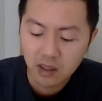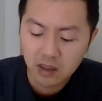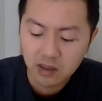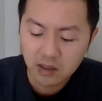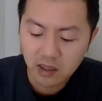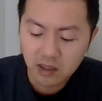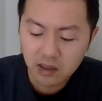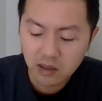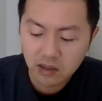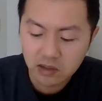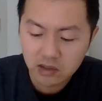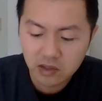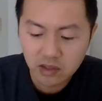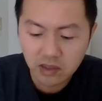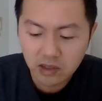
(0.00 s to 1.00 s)
像这个
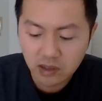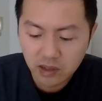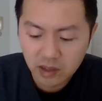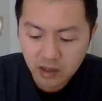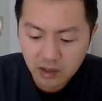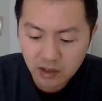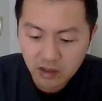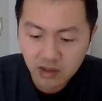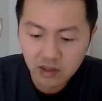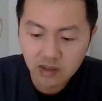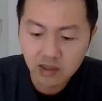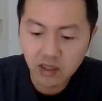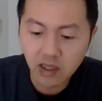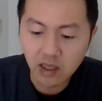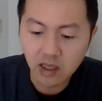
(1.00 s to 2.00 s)
金科地
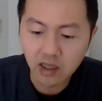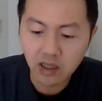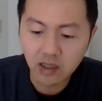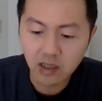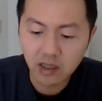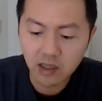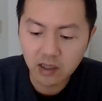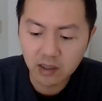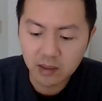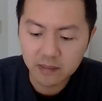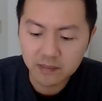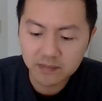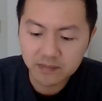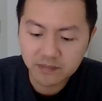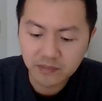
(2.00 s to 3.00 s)
产啊，你看
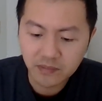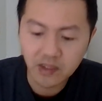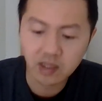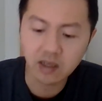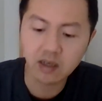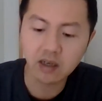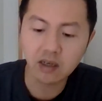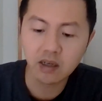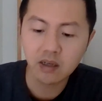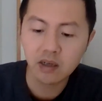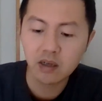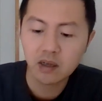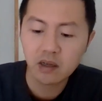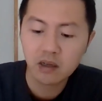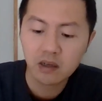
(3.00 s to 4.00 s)
啊，
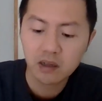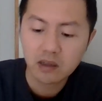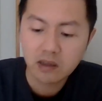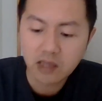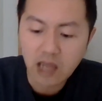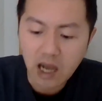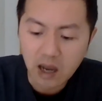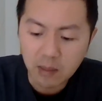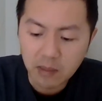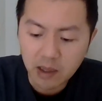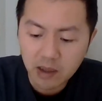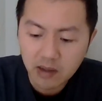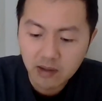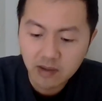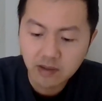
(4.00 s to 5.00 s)
大
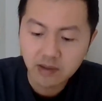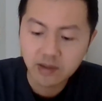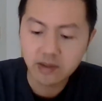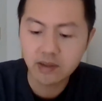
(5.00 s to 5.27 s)
门。